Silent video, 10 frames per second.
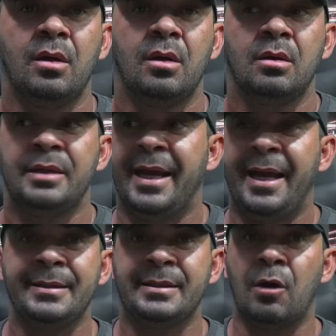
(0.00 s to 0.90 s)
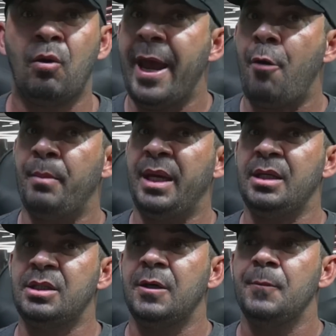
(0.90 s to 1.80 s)
Né? Então,
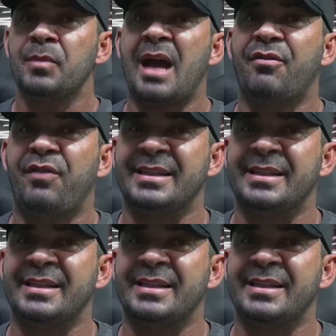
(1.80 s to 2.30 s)
realmente, a fase